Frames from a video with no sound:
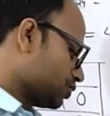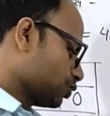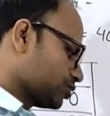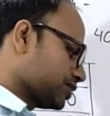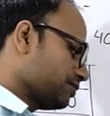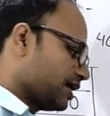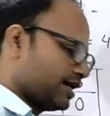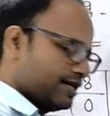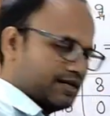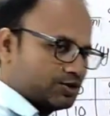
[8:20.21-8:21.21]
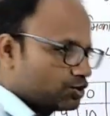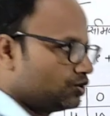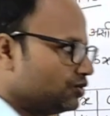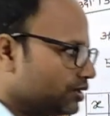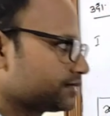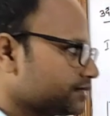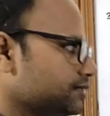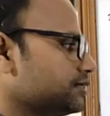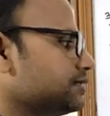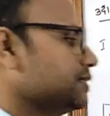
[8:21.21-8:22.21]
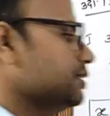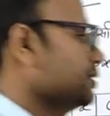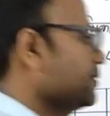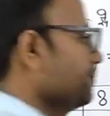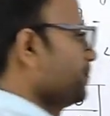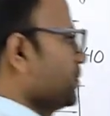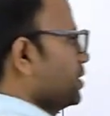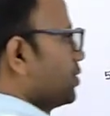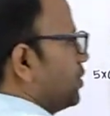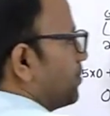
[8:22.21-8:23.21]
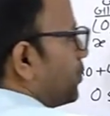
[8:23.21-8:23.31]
दो से बड़ा है जो असत्य है तो